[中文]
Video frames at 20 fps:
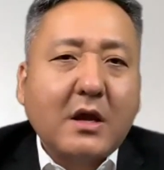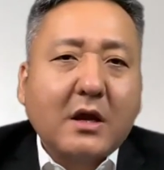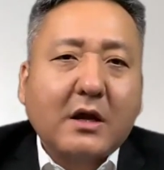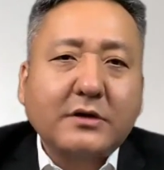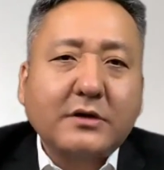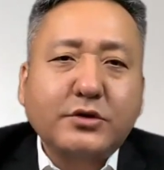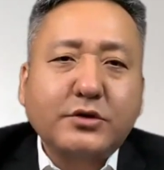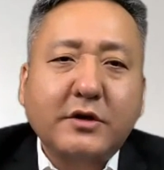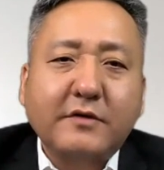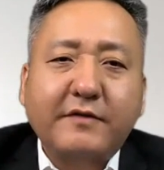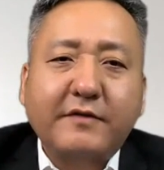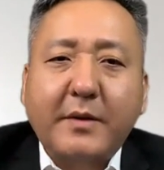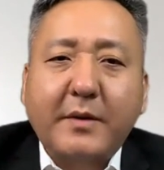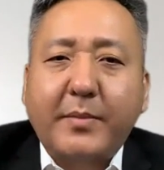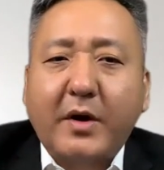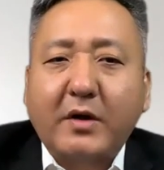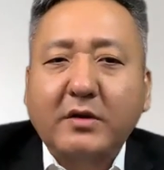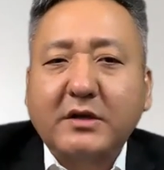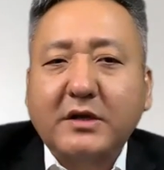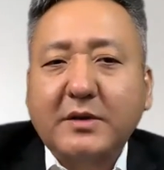根据《卫
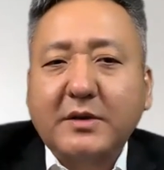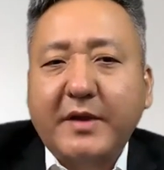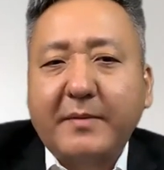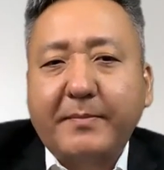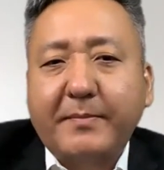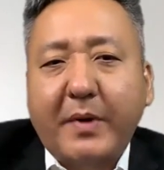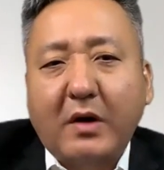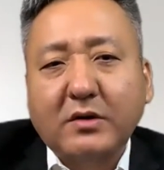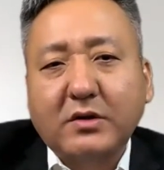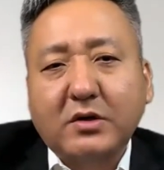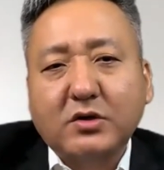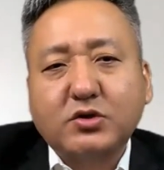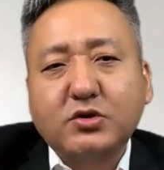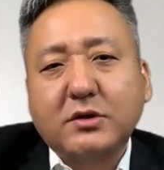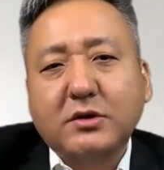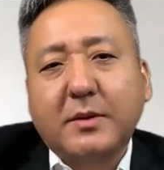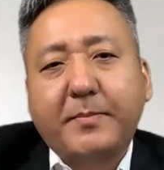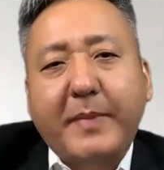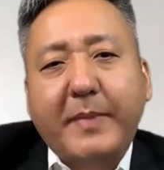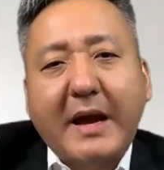报》的一篇报道
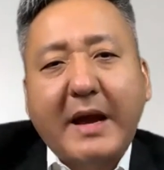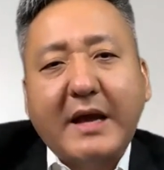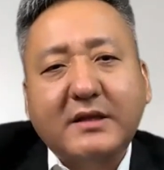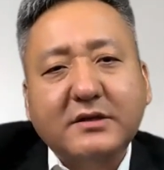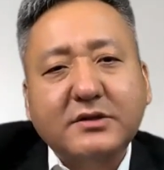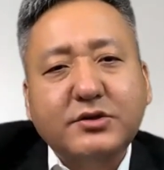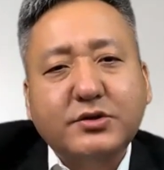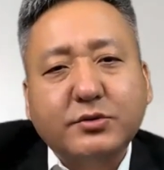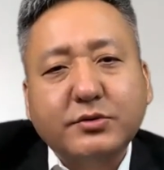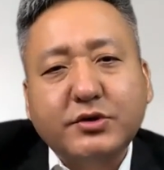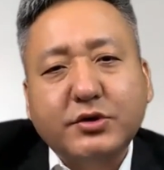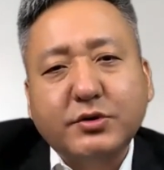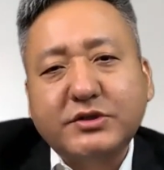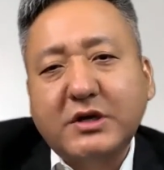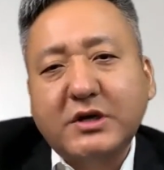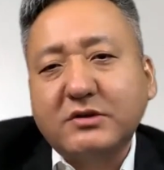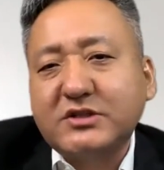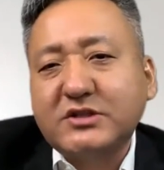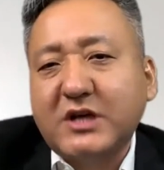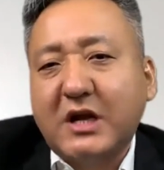说呢，拜登寻求
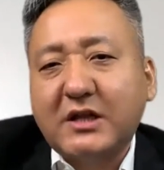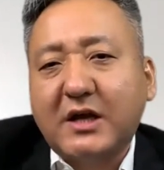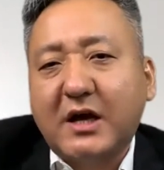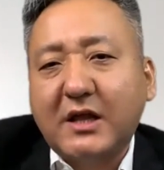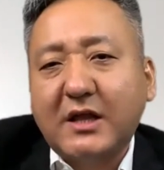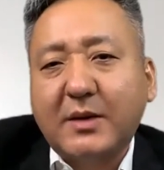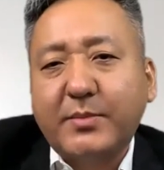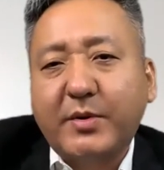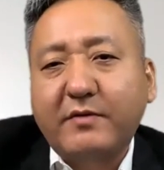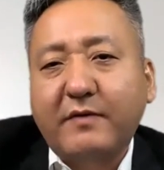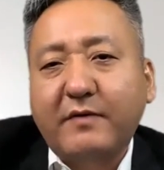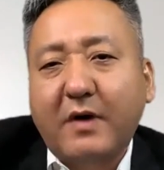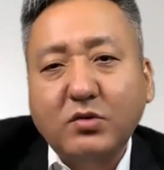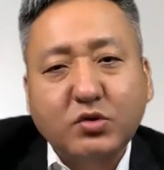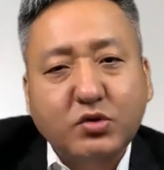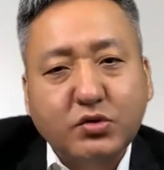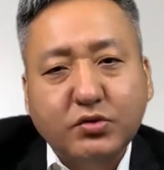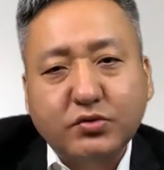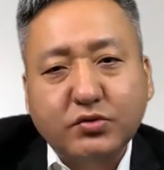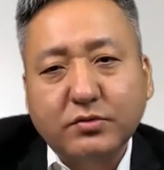将沙特阿拉伯
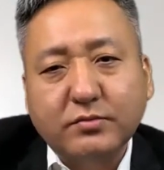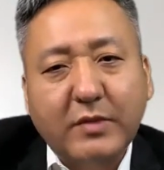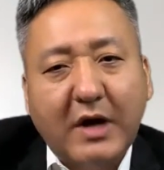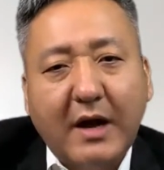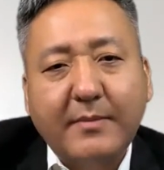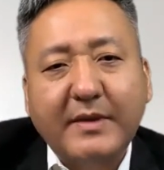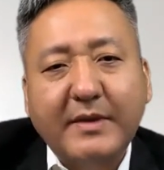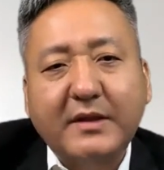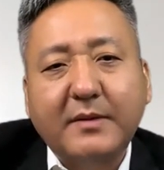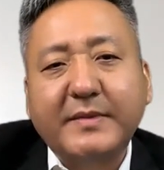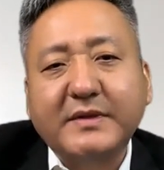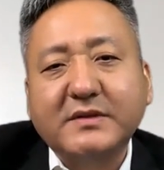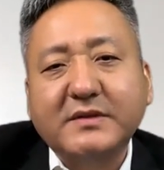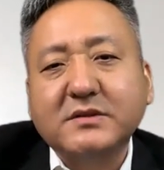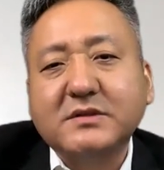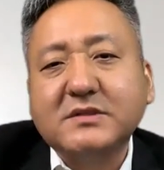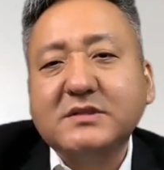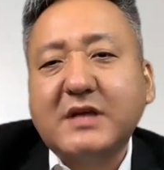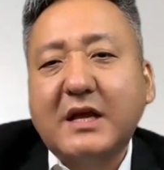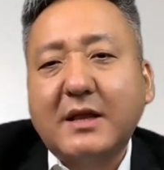王储穆罕默德
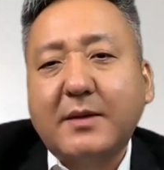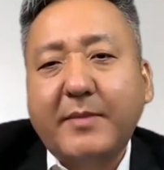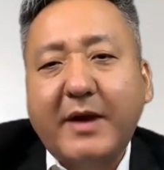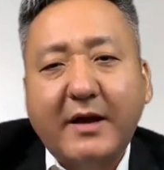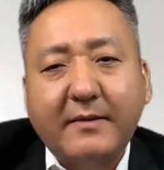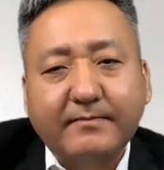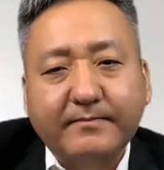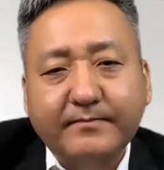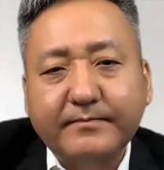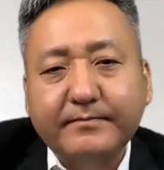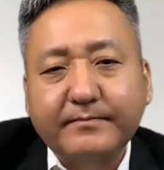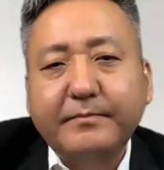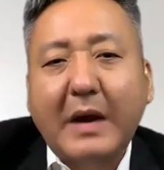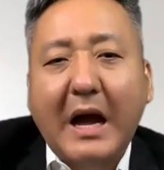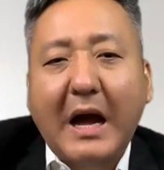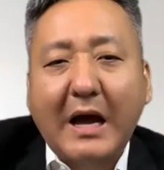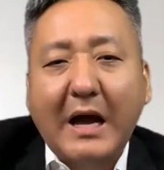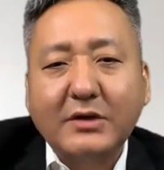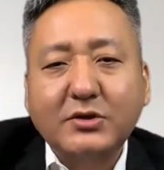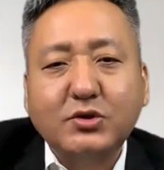本·萨勒曼
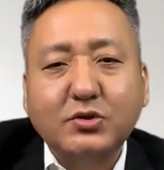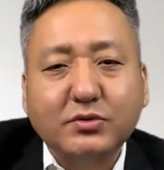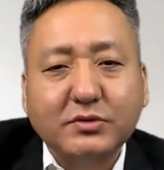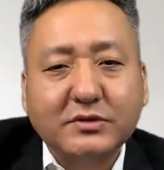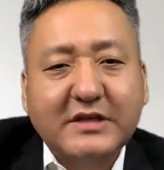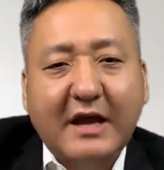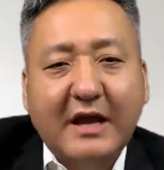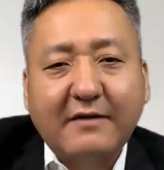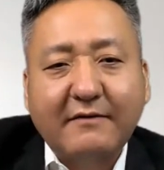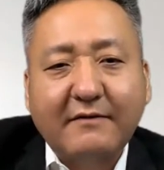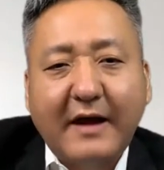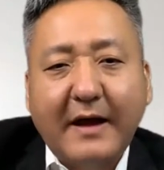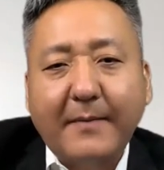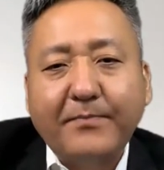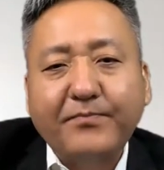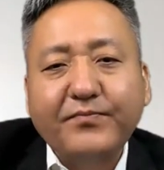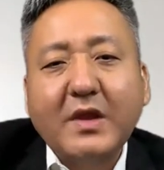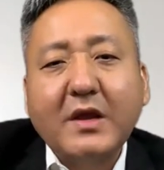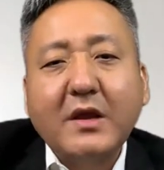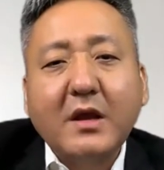排除在外。
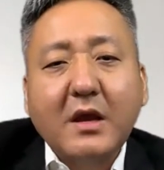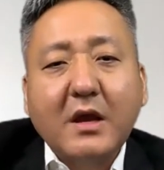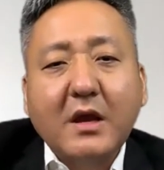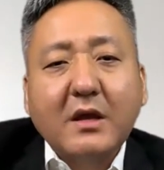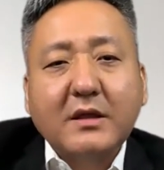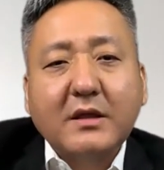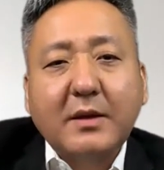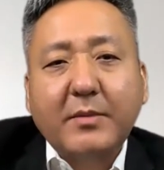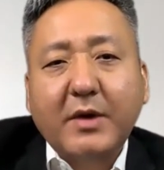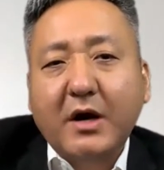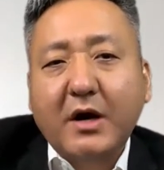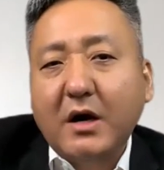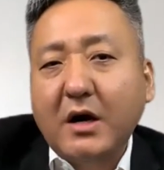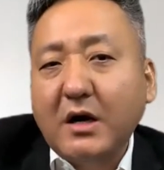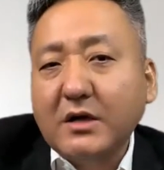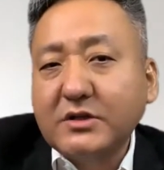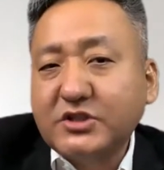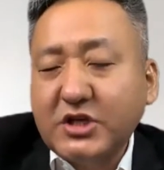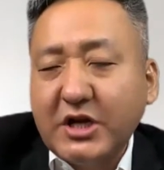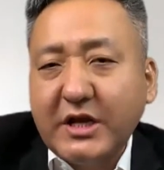那
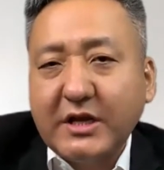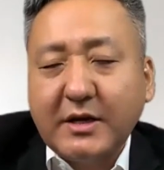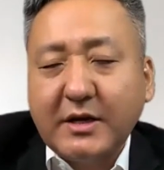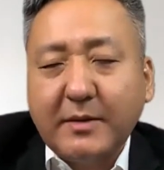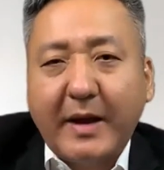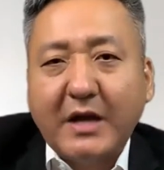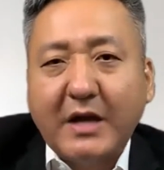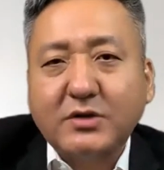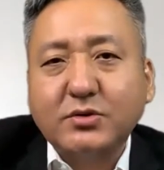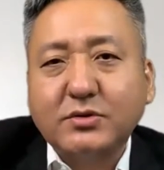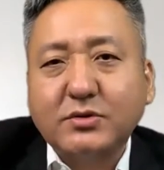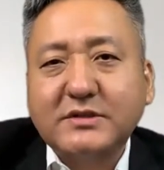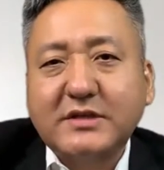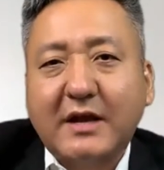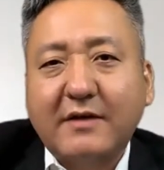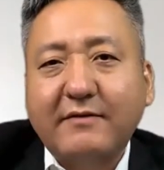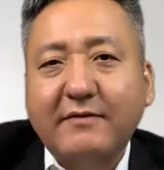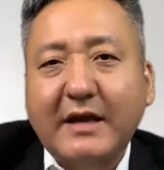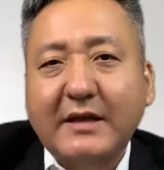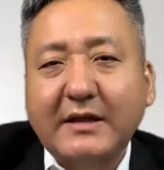么这个排除
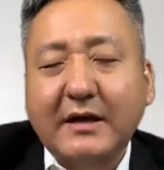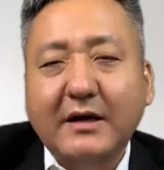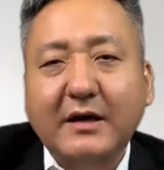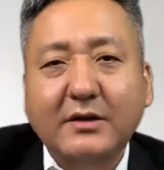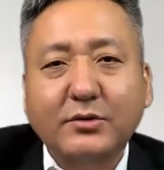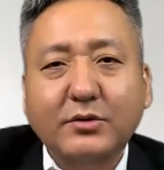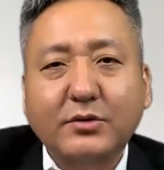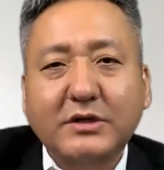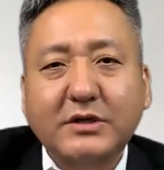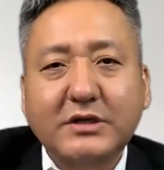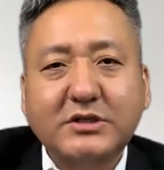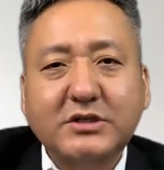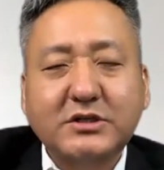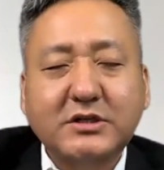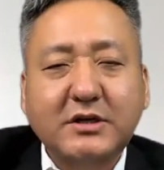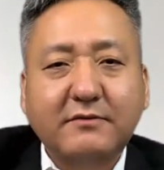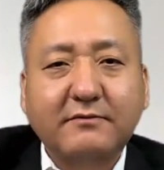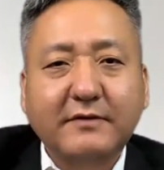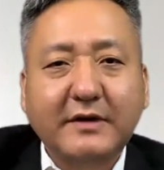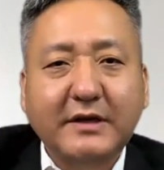在外呢，很多人是
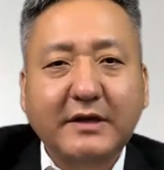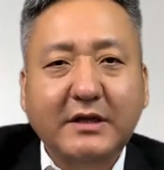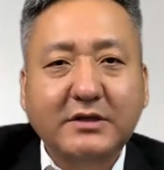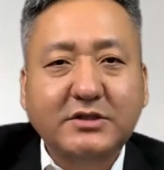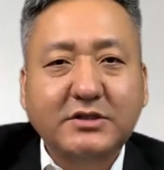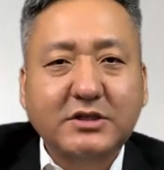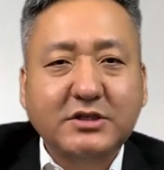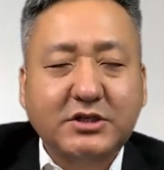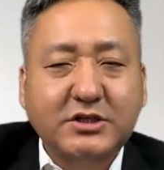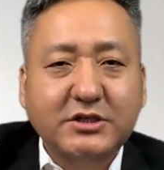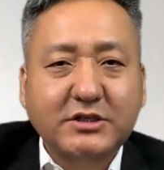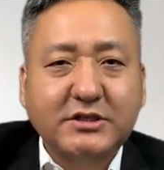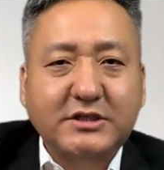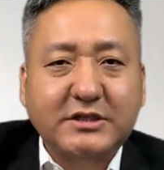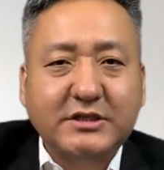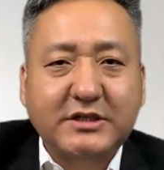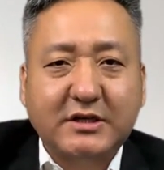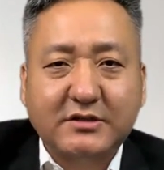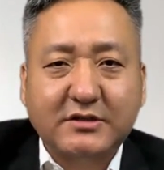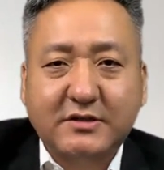认为呢，这实
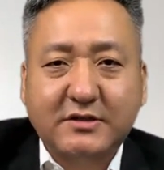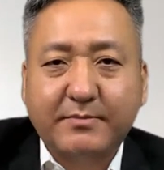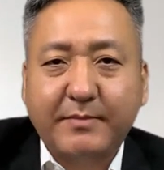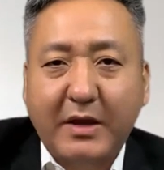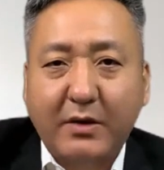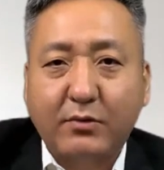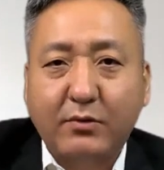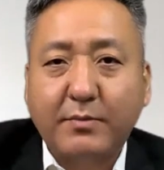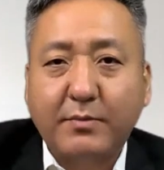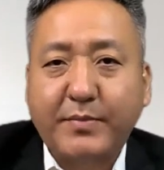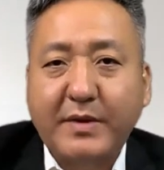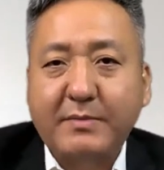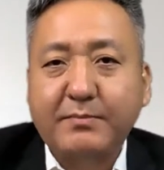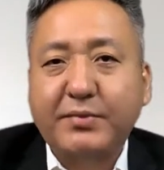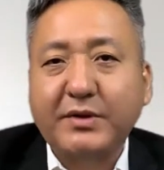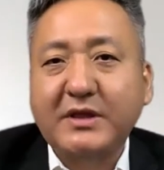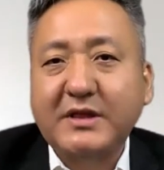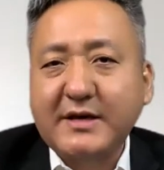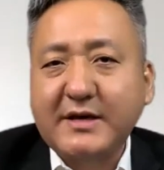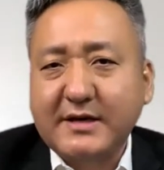际上是美国并
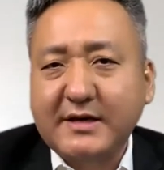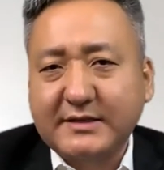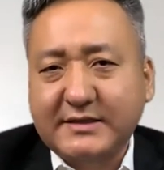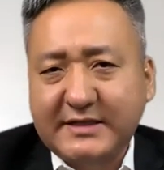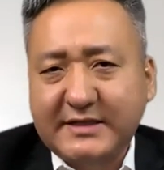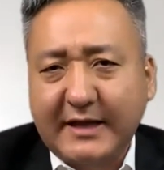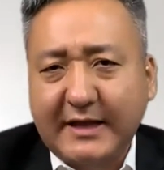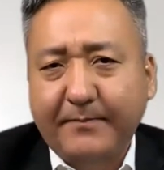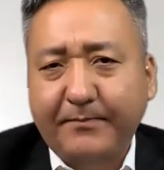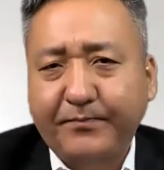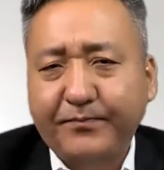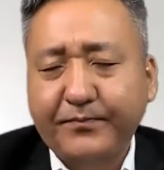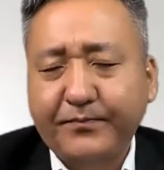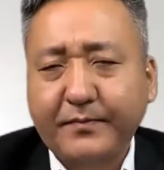不乐见，